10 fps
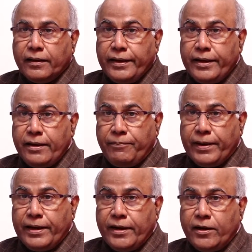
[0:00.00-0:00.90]

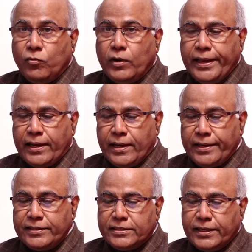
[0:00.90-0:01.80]
ఇండిపెండెంట్ వైరా
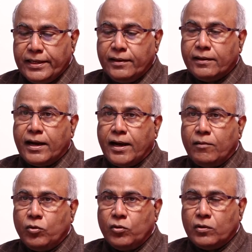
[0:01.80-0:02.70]
నుంచి
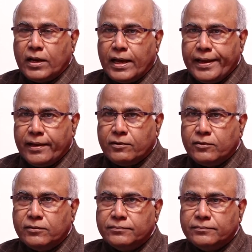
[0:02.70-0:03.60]
రాములు
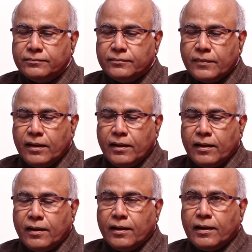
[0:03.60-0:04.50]
నాయకు
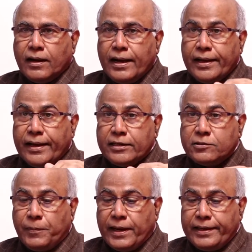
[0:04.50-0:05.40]

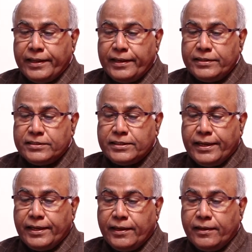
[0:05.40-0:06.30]
కాంగ్రెస్ పార్టీ నుంచి
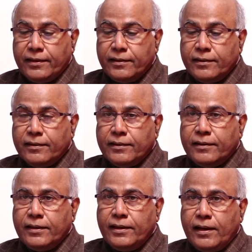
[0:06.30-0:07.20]

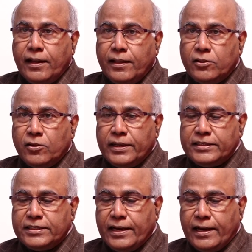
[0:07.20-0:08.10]
ఇల్లందు
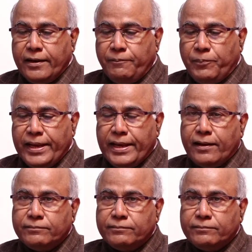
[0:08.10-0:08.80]
నుంచి హరిప్రియ